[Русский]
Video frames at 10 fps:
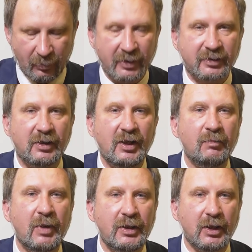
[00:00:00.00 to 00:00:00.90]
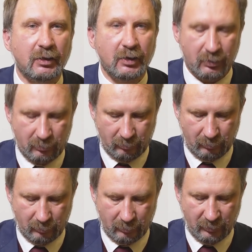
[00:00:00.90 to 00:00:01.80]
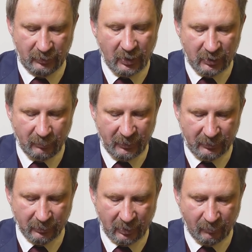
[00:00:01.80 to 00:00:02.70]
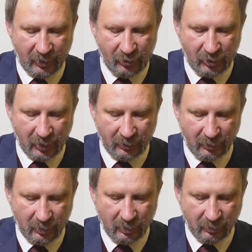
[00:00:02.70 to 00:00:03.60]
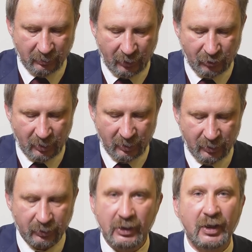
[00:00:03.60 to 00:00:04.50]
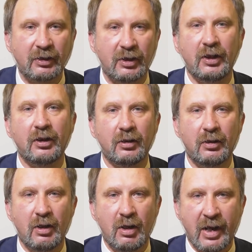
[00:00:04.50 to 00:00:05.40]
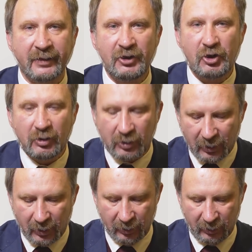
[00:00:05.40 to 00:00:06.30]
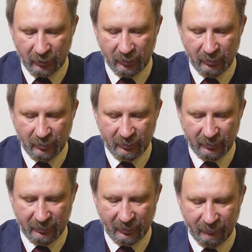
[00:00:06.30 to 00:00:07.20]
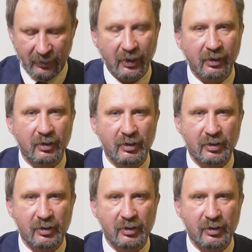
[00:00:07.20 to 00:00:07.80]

простые монеты, есть смысл обращать даже не на три, а на четыре их составные